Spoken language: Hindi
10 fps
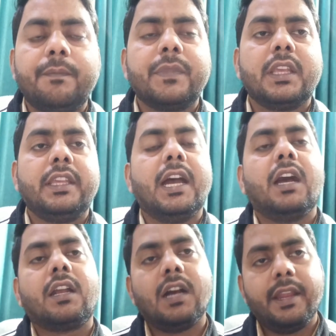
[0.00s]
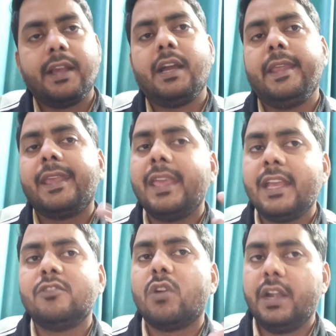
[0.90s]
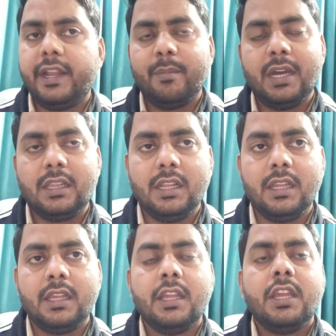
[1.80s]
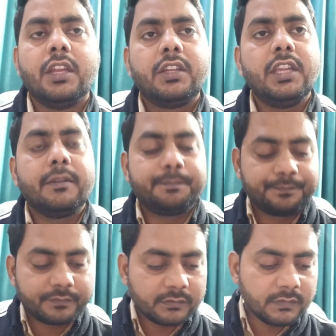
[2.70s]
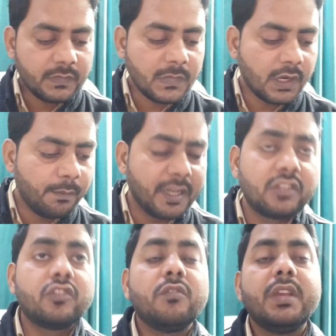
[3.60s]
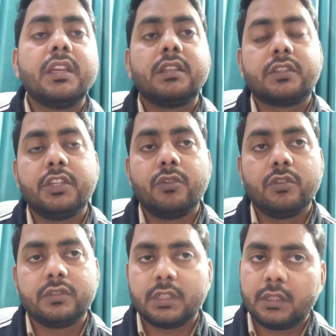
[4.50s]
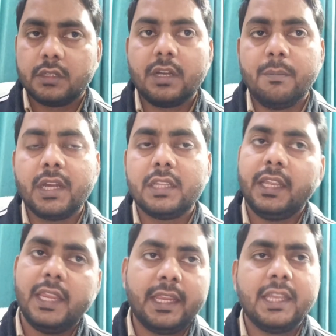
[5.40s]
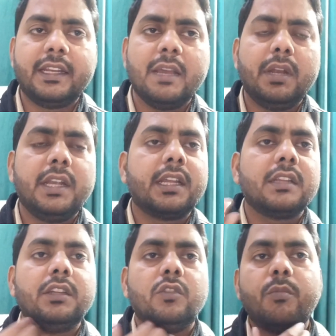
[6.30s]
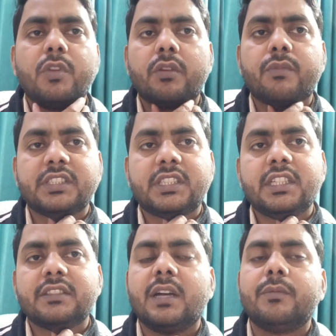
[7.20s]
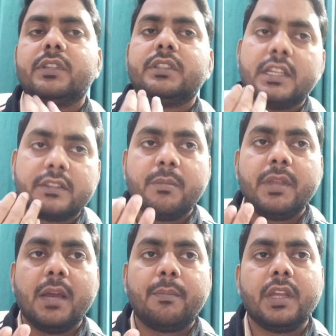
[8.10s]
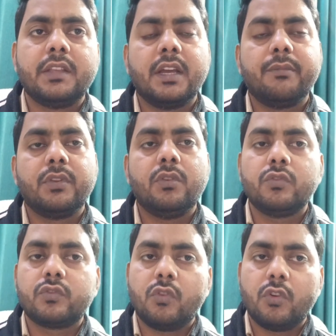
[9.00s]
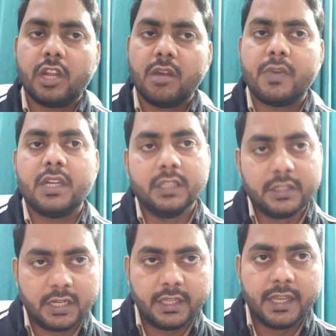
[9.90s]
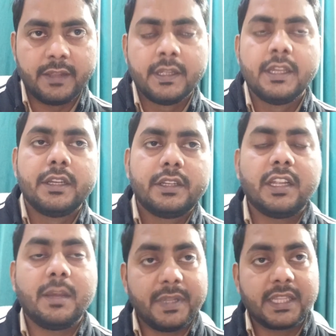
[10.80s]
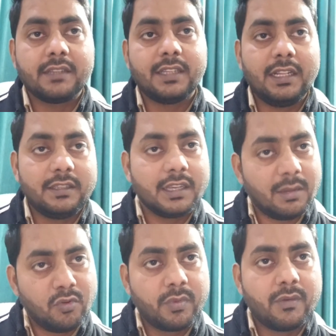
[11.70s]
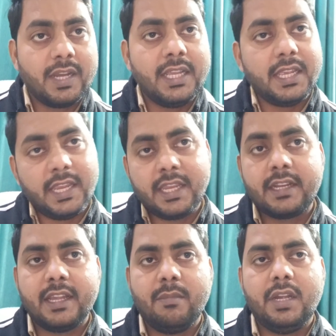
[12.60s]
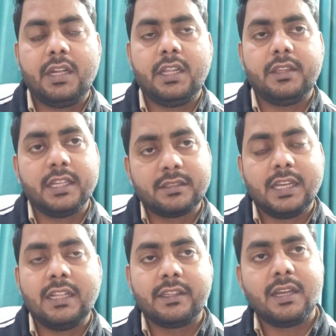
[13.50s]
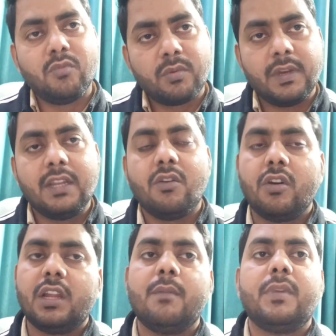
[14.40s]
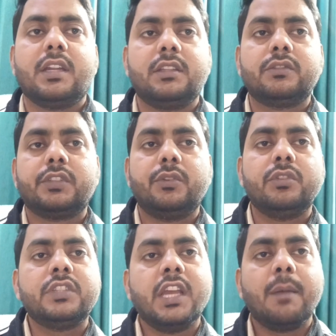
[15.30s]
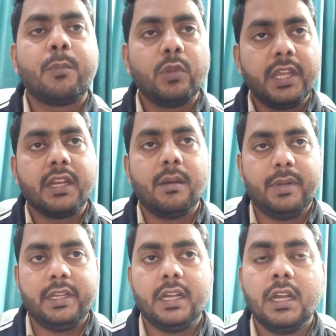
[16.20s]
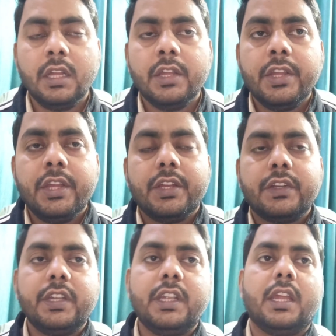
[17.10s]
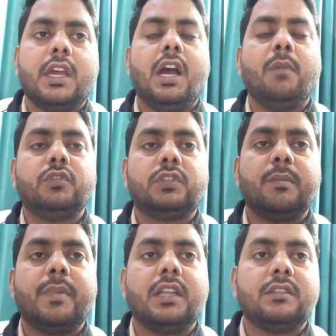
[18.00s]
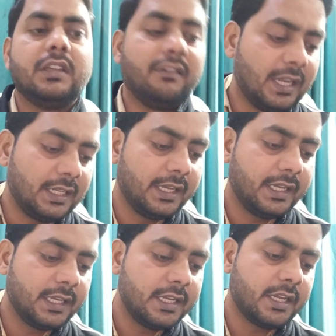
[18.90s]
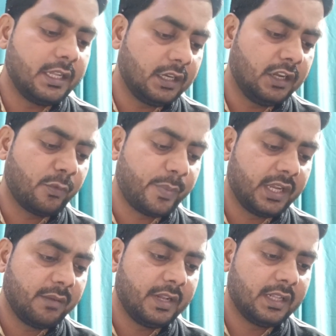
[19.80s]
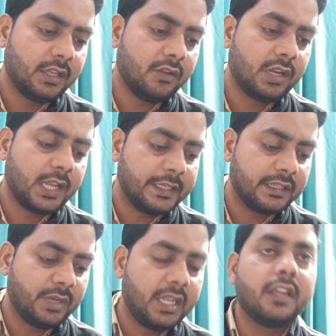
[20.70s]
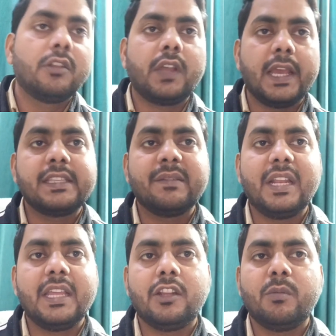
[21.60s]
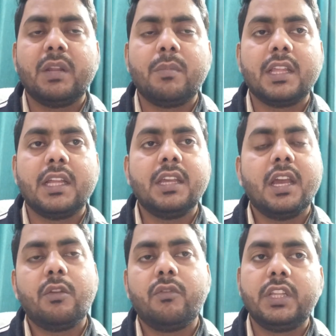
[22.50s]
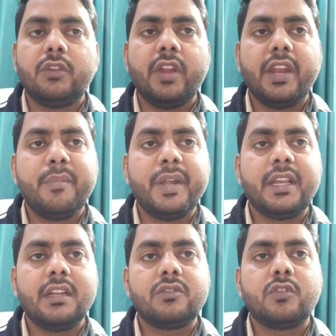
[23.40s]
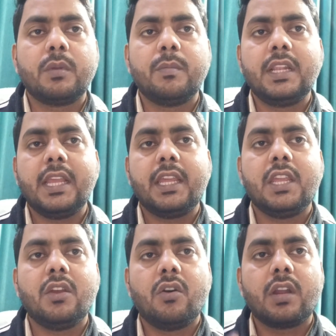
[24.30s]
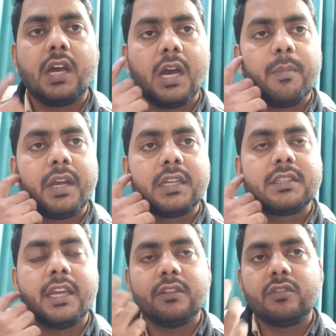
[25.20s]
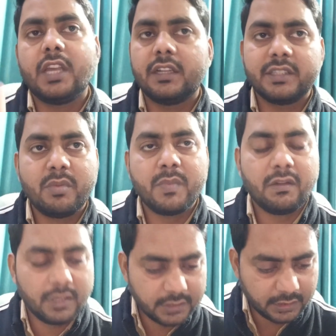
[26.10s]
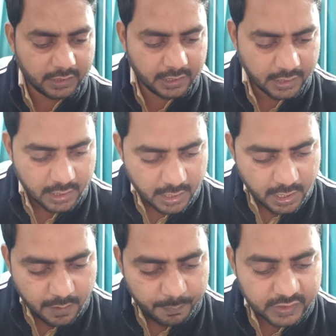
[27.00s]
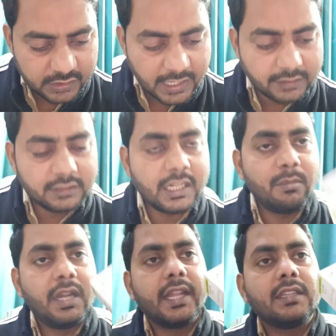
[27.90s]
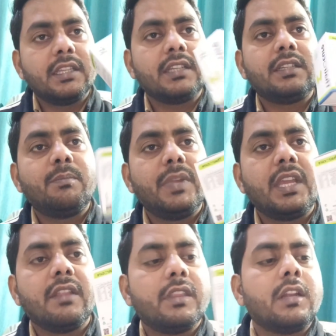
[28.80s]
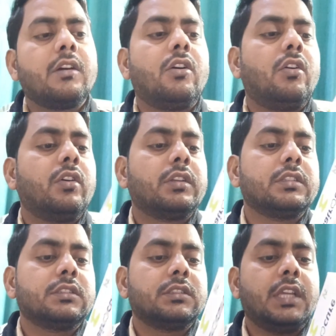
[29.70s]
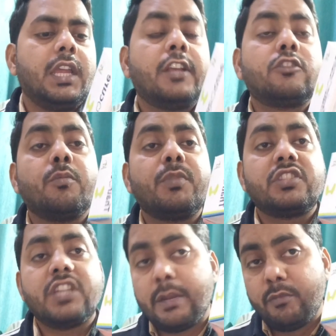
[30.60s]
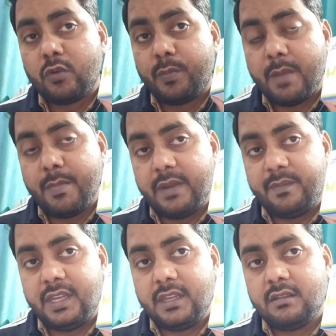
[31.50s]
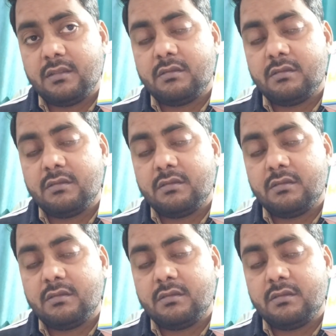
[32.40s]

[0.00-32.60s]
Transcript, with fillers: है या खाना खाने के एक दो घंटे बाद ले लें ठीक बच्चों में इसकी डोज़ कम कर दे एक एक टैबलेट कर दे उम्र और वज़न के हिसाब से जैसा भी आपके हिसाब से हो उसको और कम करते चले जाएँ ठीक है पंद्रह साल से कम उम्र वाले एक एक टैबलेट लें दस साल से कम उम्र वाले और कम कर दें उसकी डोज़ ये आपको देखना पड़ेगा ठीक है अब उसके बाद सवाल ये है कि ये कितने रुपए की मिलती हैं और कैसे मिलेगी तो कैसे मिलेगी तो मैंने बता दिया आयुर्वेदिक यूनानी मेडिकल स्टोर पर मिल जाएगी और आप अगर चाहें तो यहाँ से भी मंगवा सकते हैं पिचासी टैबलेट आती है एक डिब्बी के अंदर और एक सौ पचानवे रुपये एम आर पी है